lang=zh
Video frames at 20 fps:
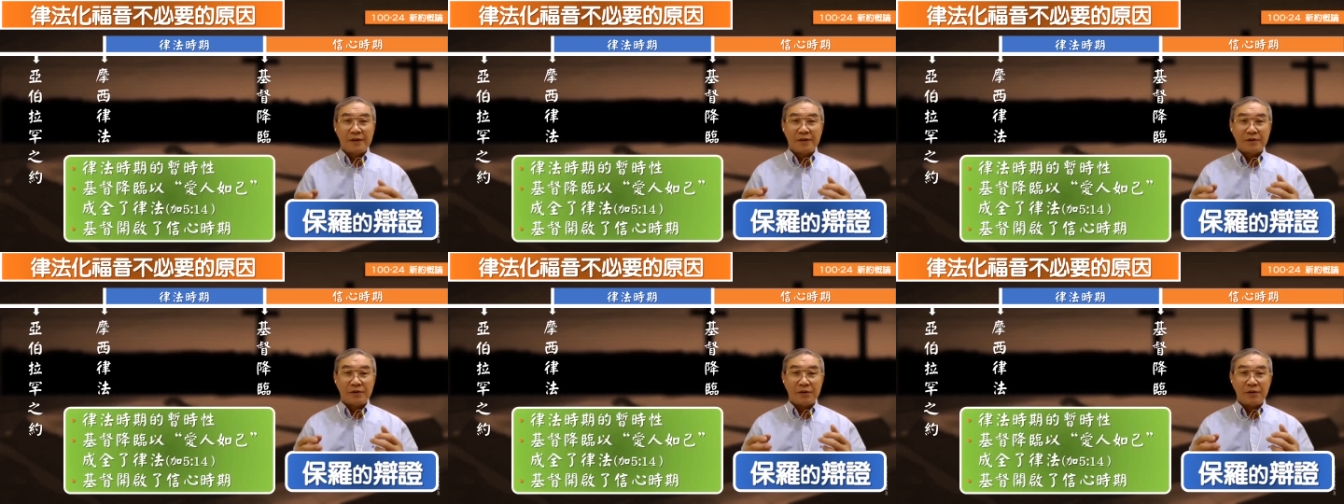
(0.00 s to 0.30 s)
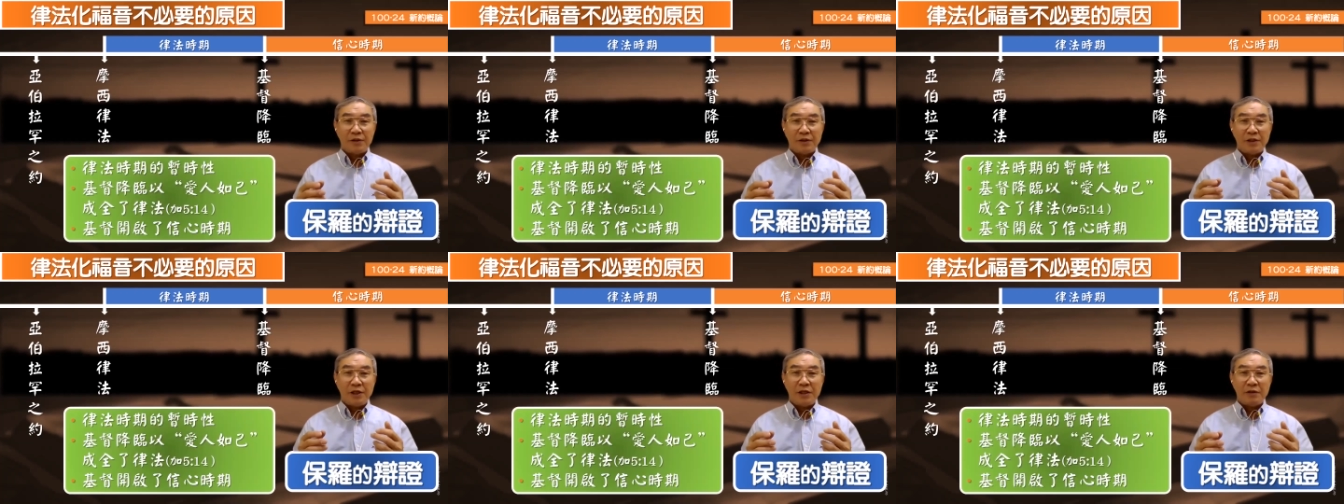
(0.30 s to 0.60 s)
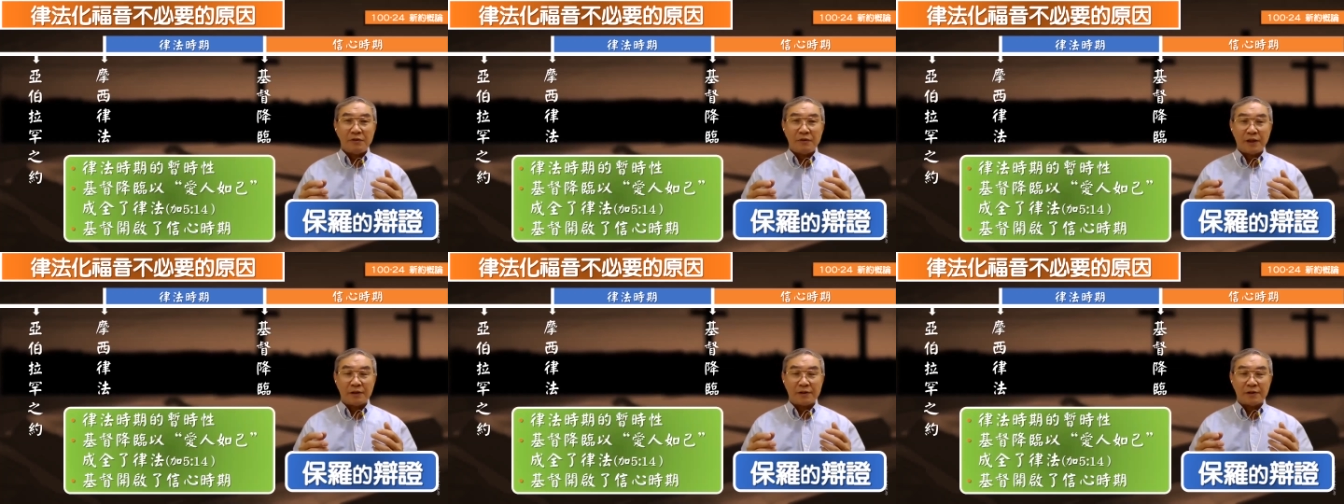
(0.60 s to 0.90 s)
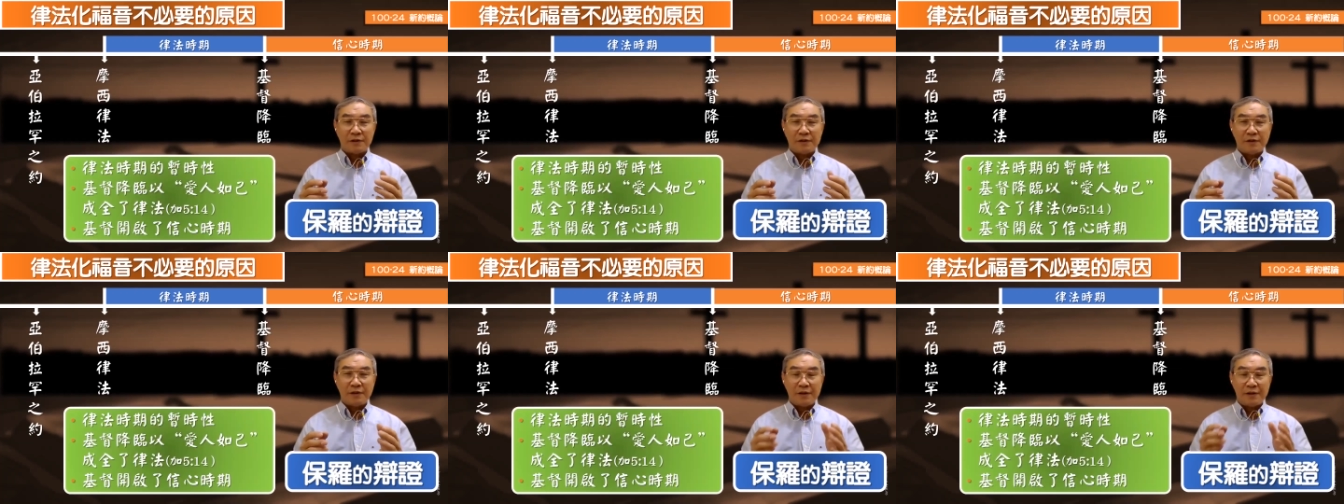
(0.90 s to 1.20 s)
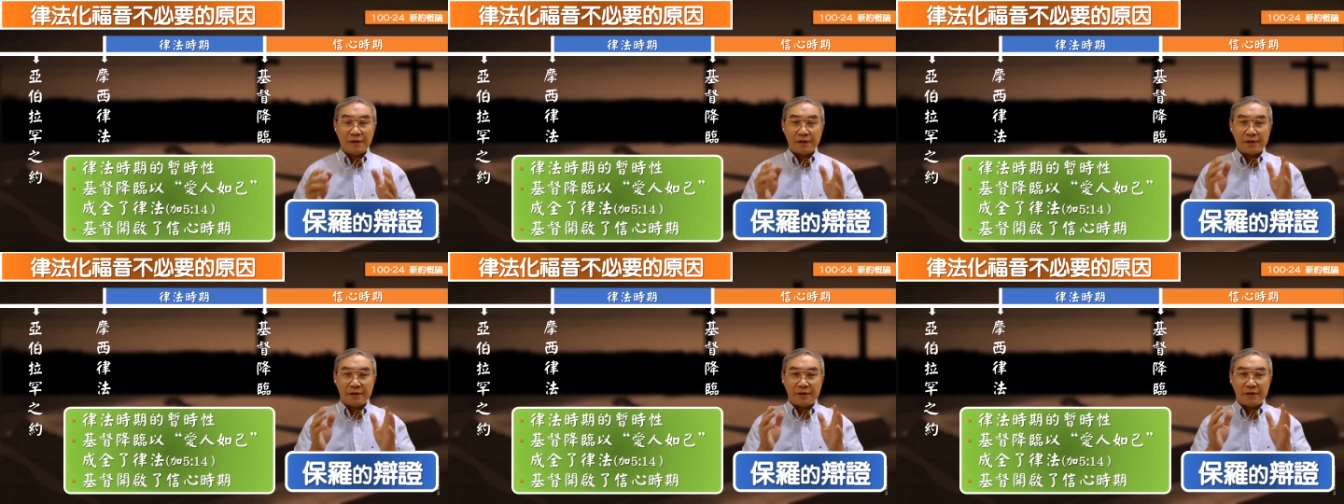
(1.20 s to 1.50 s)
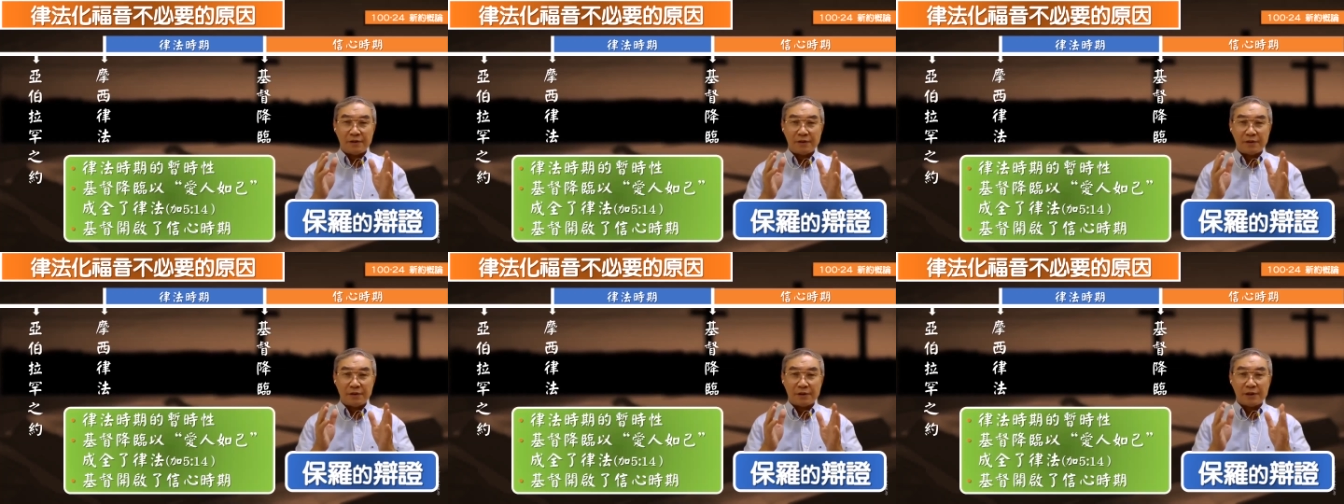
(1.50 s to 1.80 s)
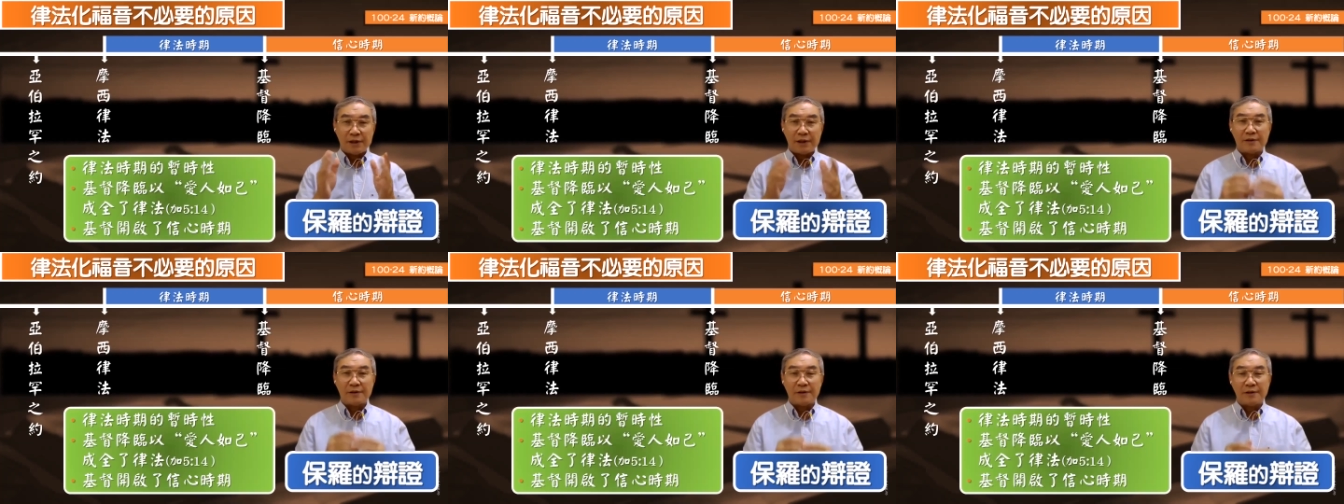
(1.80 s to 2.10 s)
所以立法时期是有
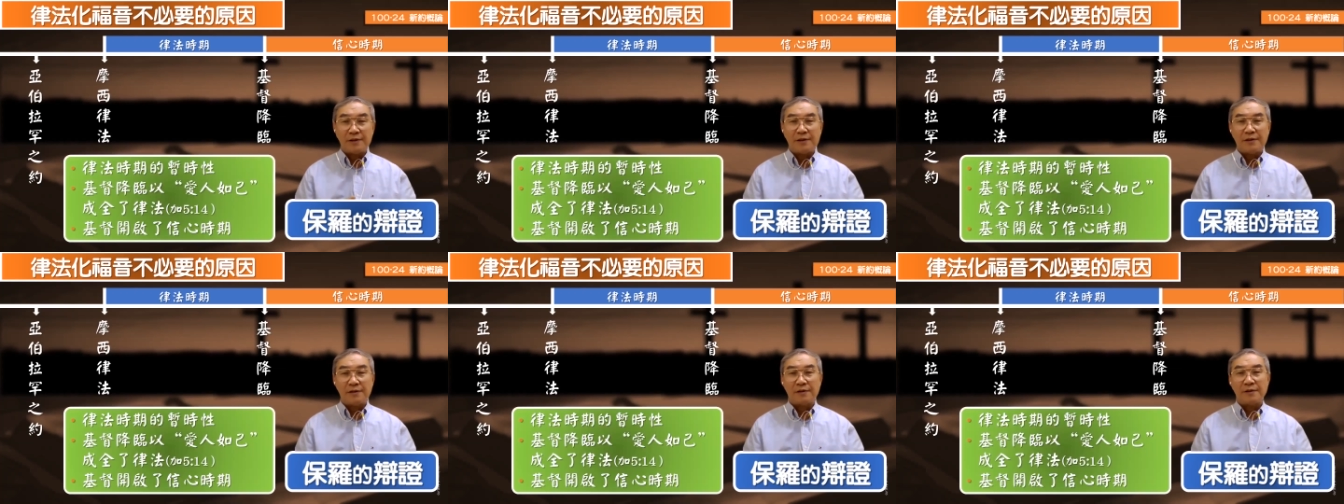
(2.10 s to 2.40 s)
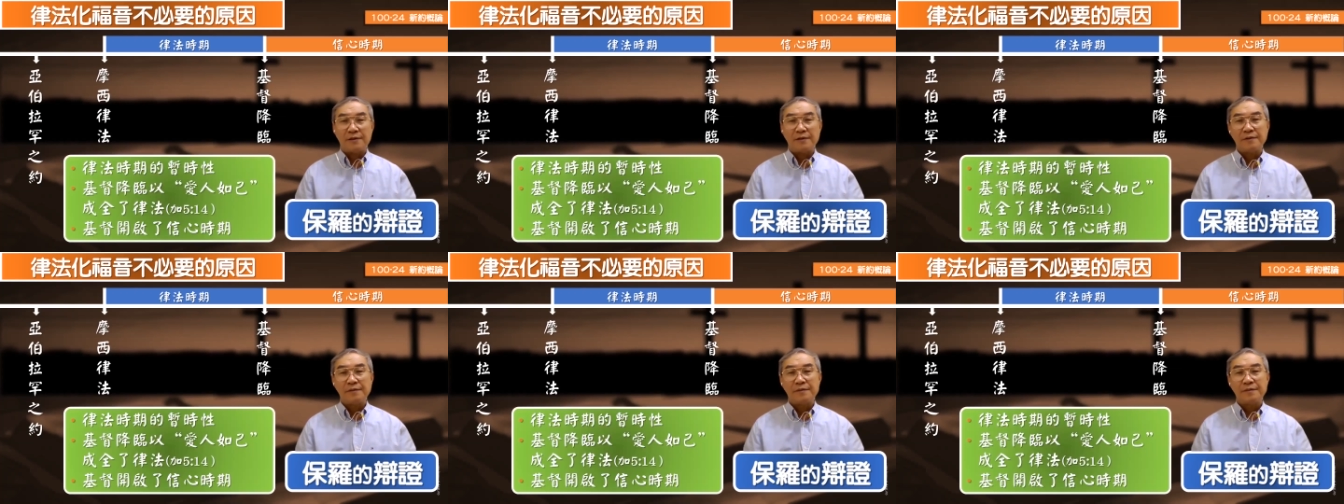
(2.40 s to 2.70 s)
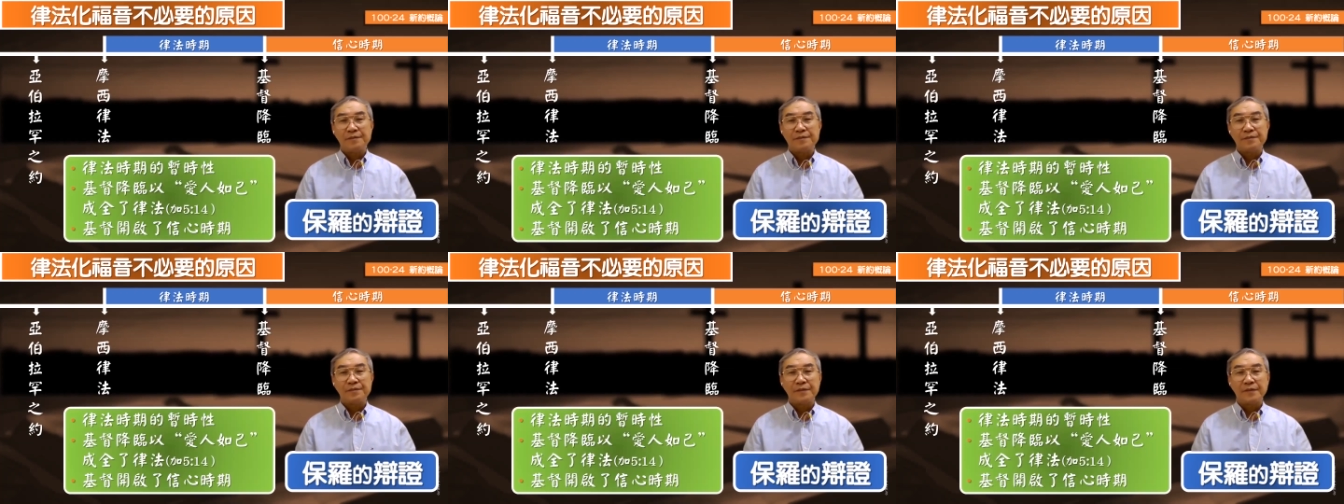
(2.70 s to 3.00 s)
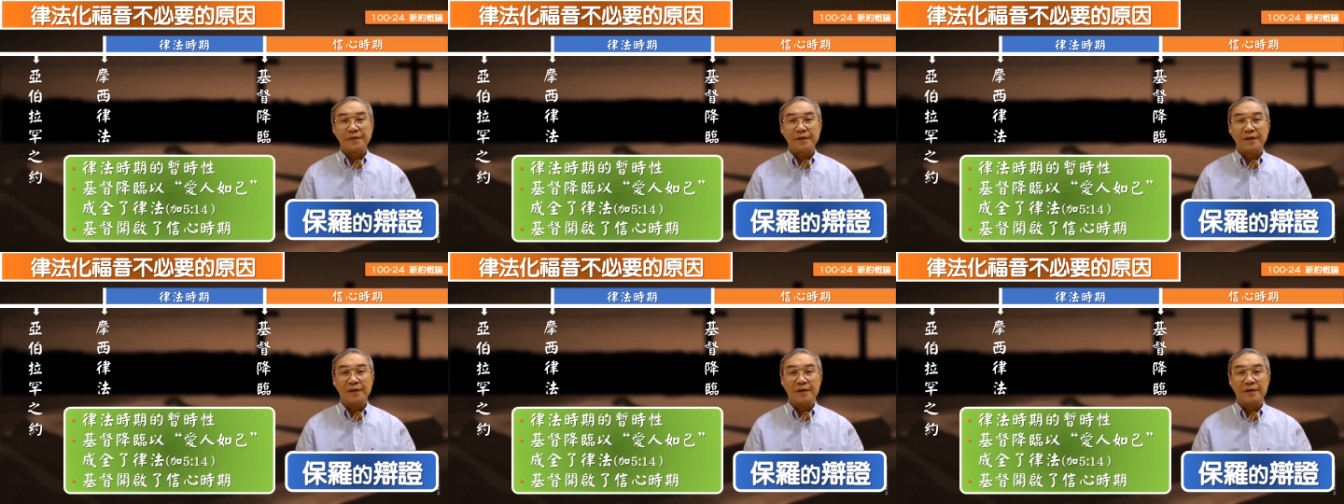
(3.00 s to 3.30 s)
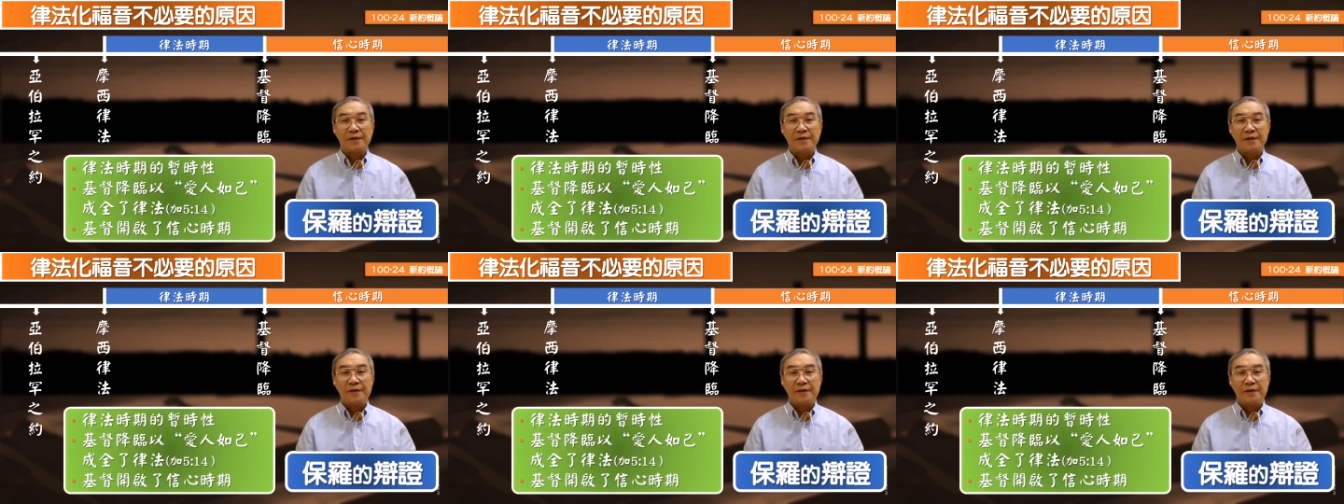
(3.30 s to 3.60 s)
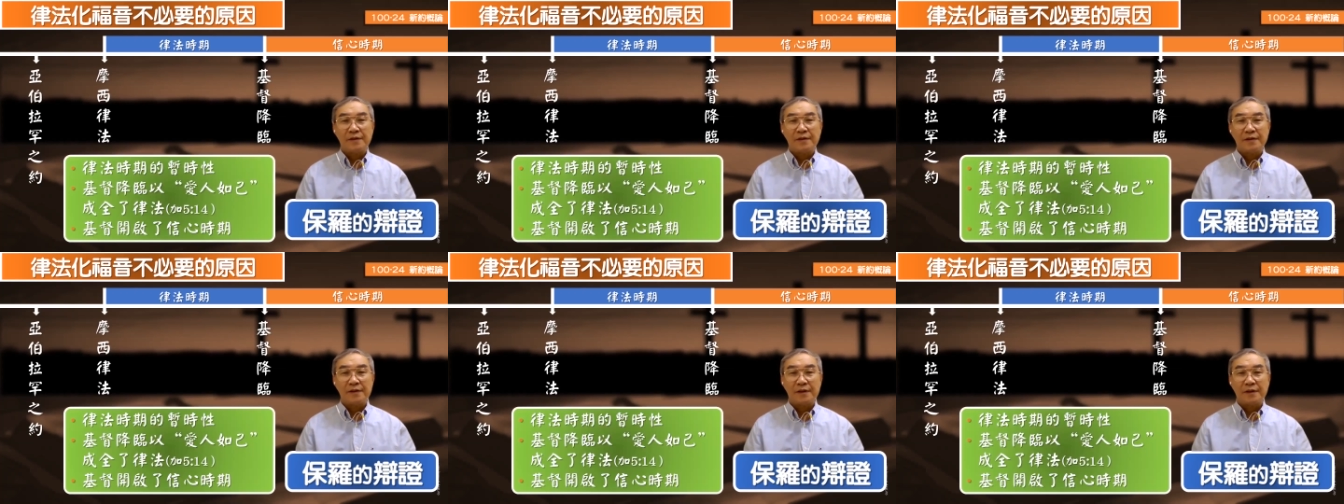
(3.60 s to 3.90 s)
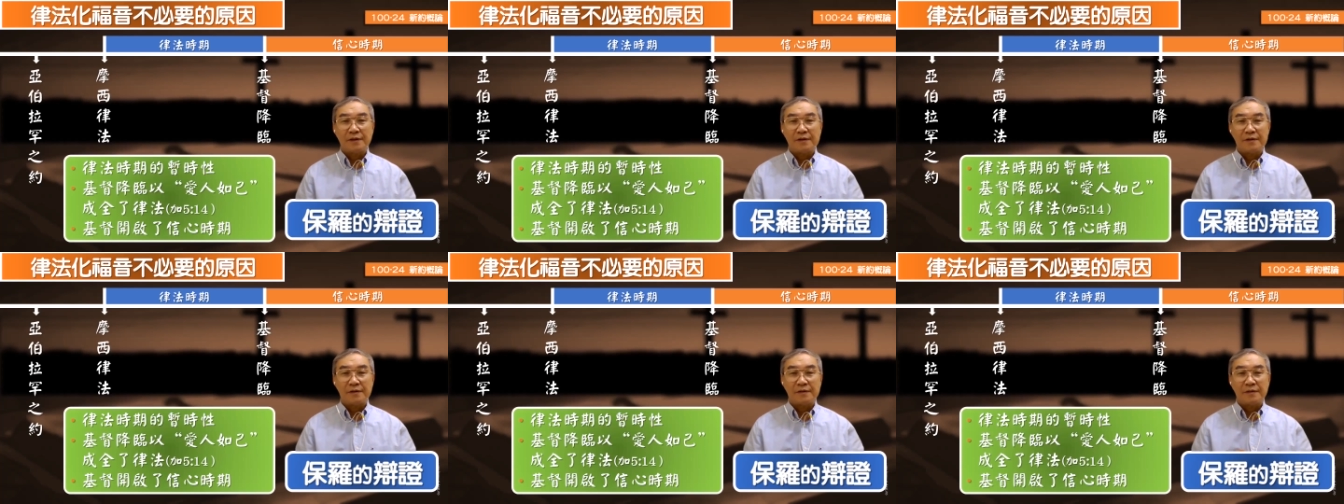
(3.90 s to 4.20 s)
暂时性的，对不对？
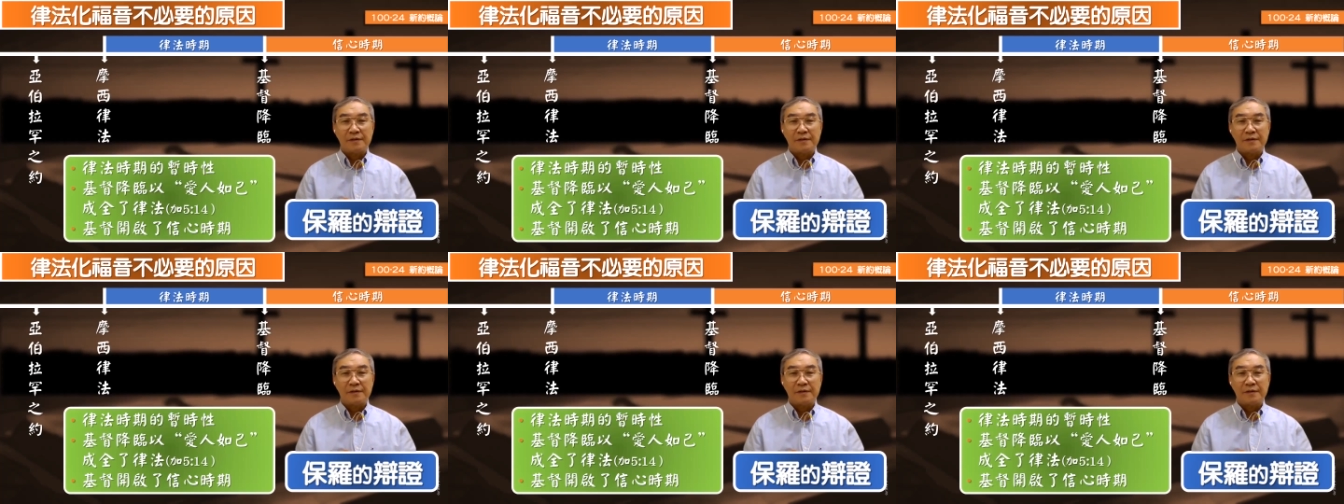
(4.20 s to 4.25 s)
那